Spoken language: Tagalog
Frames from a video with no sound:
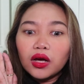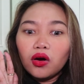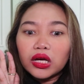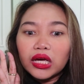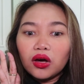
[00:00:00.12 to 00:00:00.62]

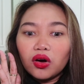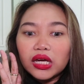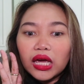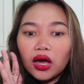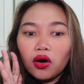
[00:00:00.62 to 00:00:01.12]
Okay,
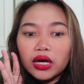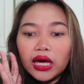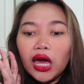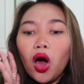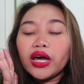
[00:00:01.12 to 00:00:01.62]
okay,
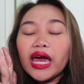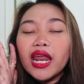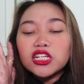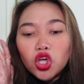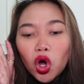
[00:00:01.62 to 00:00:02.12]
okay, okay!
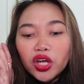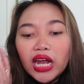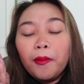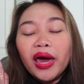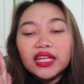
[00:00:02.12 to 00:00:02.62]
Nagsugo
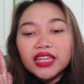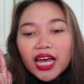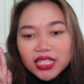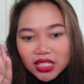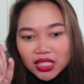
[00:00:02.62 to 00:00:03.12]
ng mic
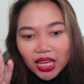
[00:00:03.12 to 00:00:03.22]
test!